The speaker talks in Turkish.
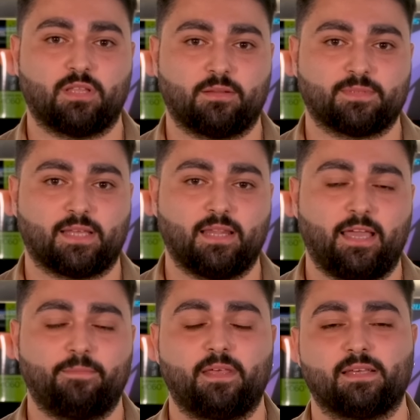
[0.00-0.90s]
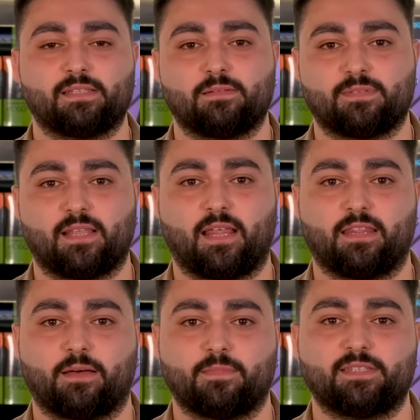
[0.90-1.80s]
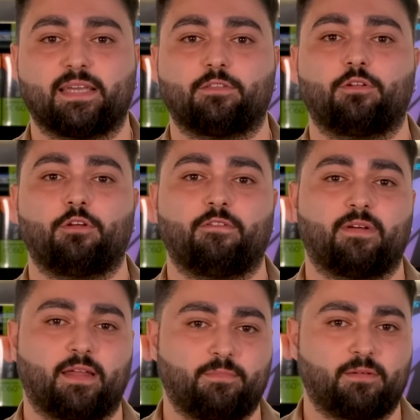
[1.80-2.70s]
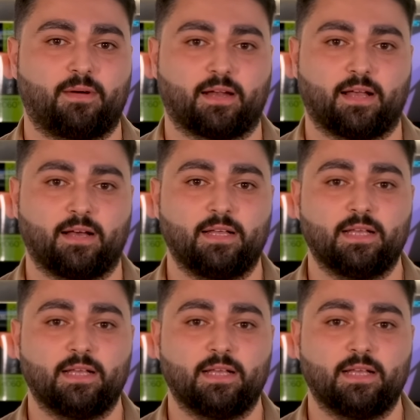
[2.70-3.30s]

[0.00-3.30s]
donanımsal hem de yazılımsal anlamda sektöre yön veren bir marka.